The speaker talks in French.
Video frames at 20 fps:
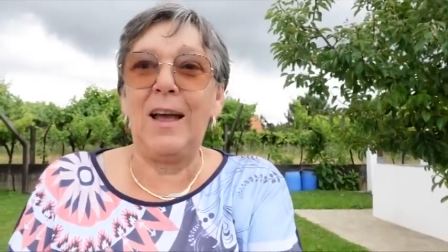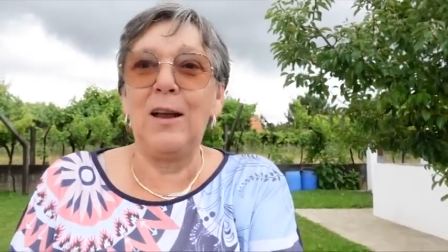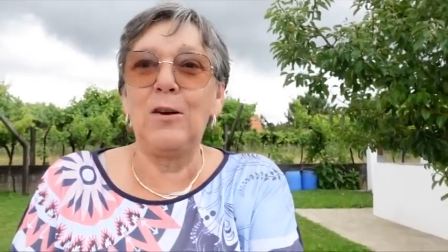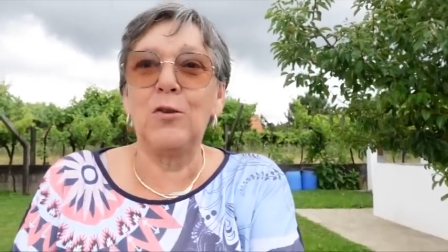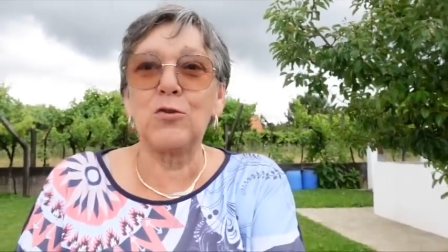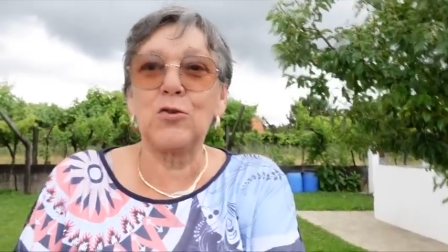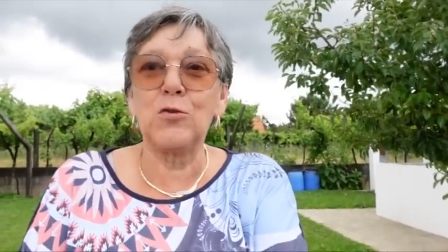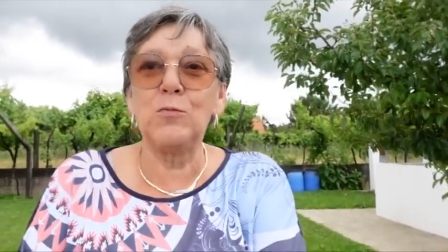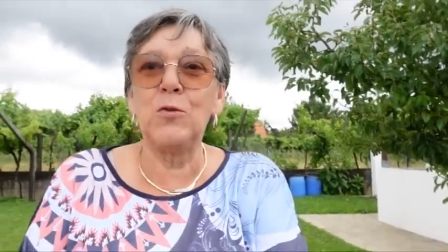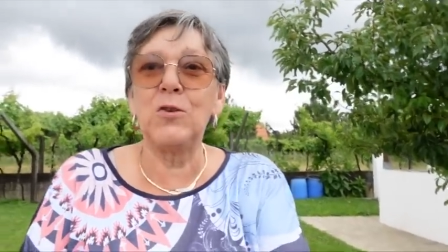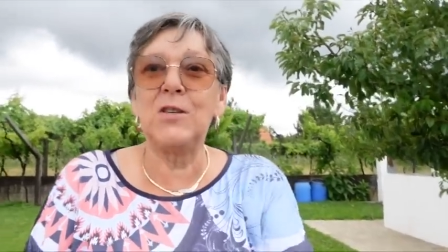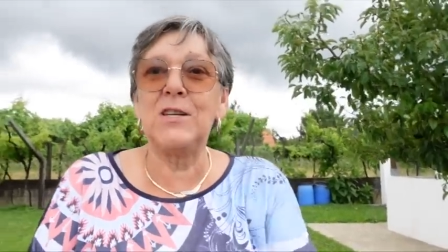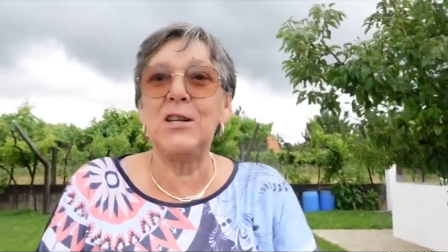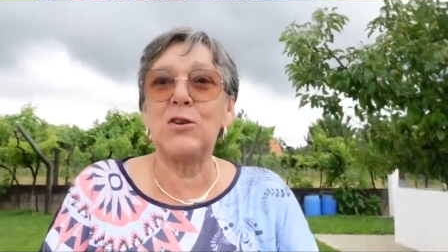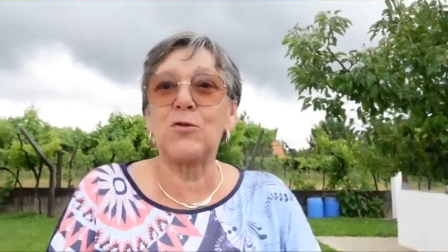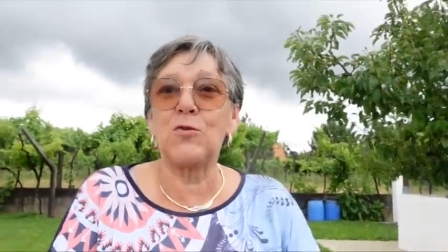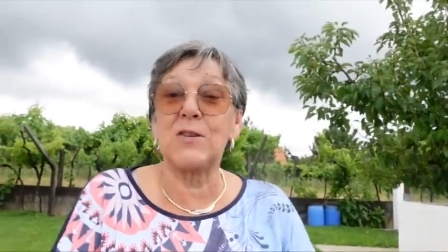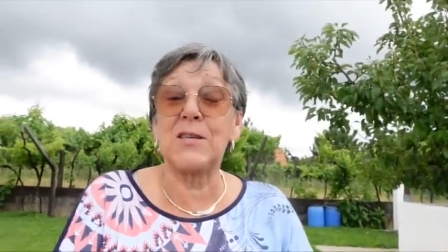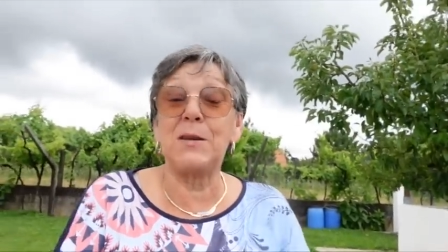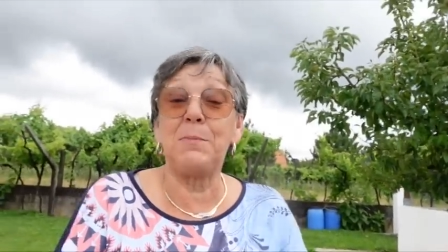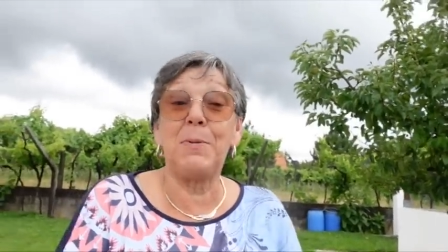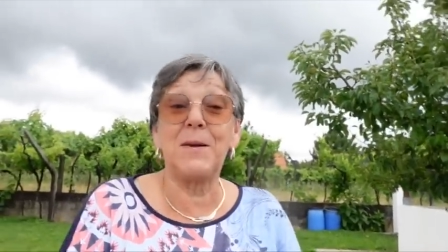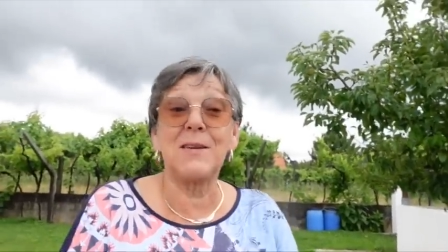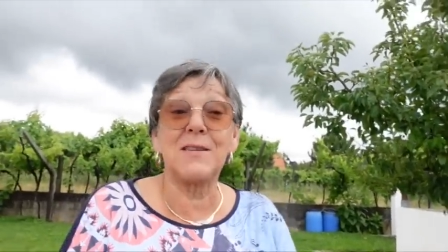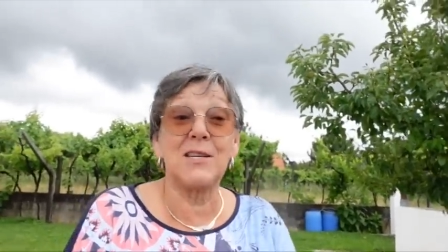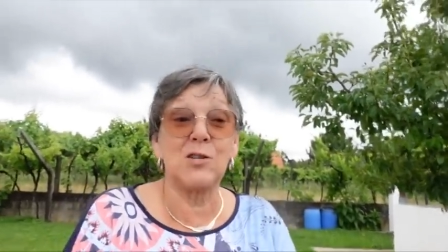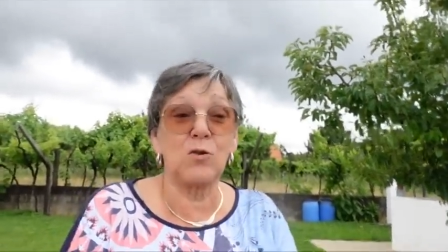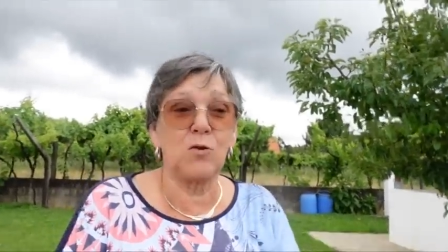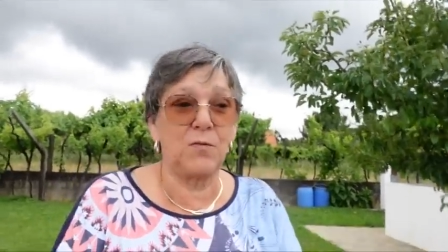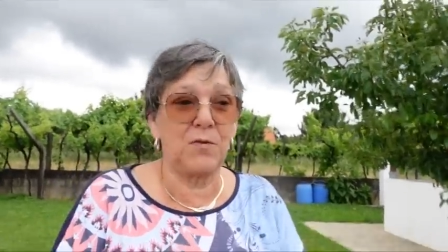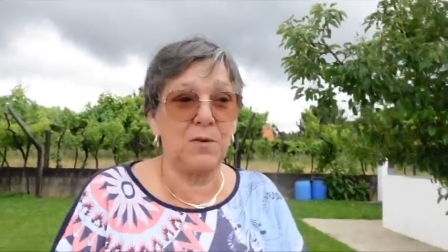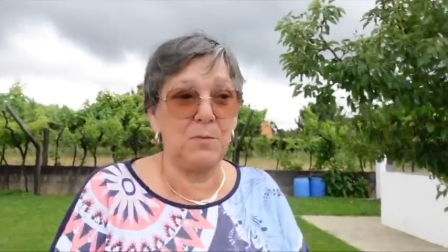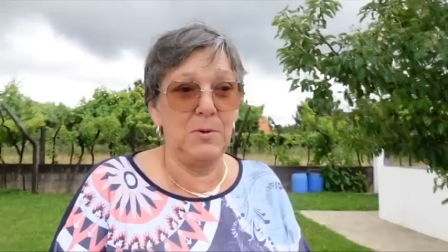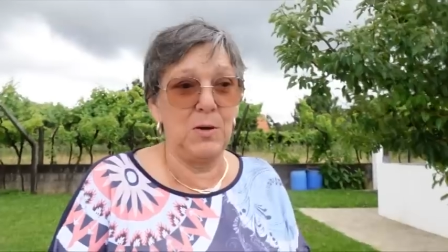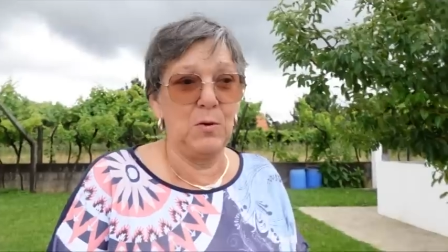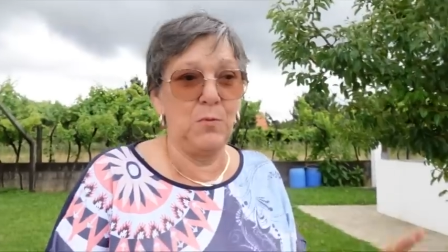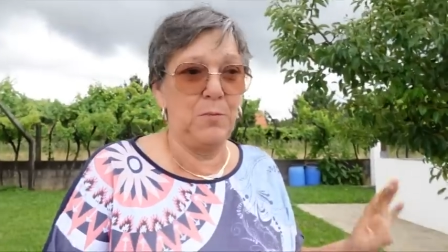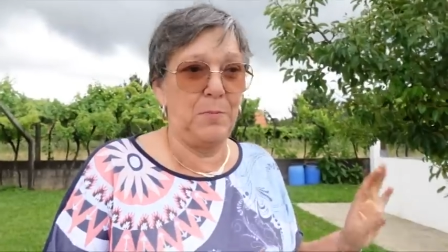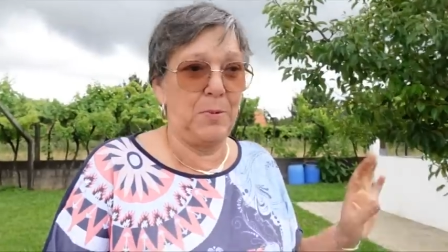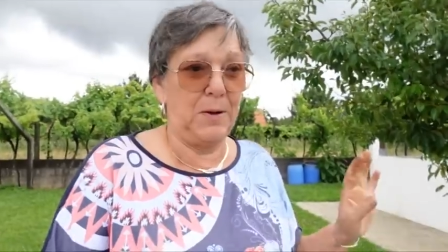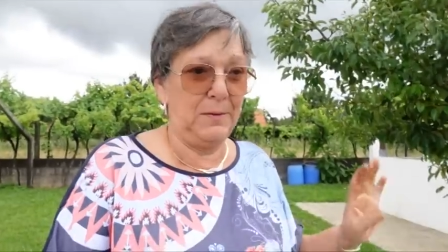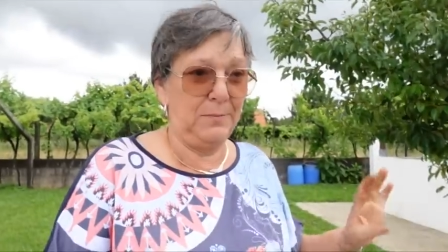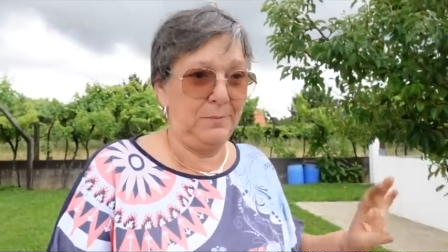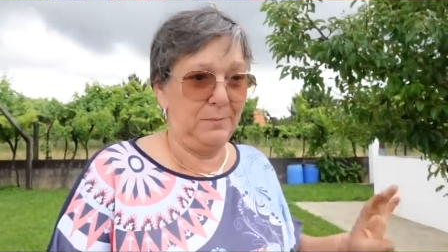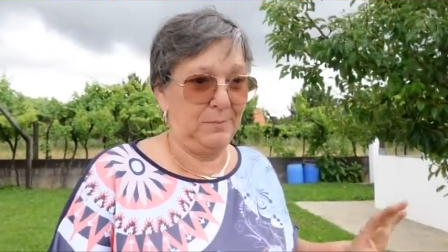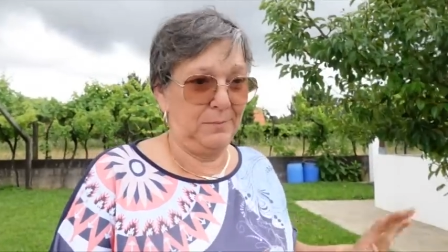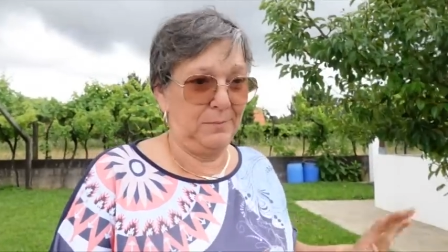Alors, je me dis, je sais pas si je fais bien ou pas.